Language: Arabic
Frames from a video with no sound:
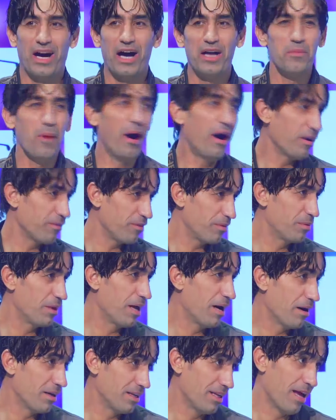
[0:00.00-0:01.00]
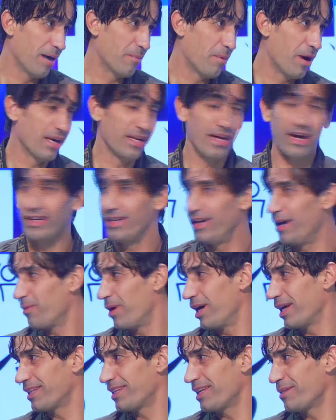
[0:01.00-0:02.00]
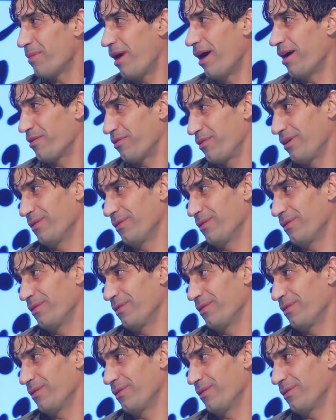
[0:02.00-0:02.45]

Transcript: آخر انا ما اعرف للامانه انا امانه ما اعرف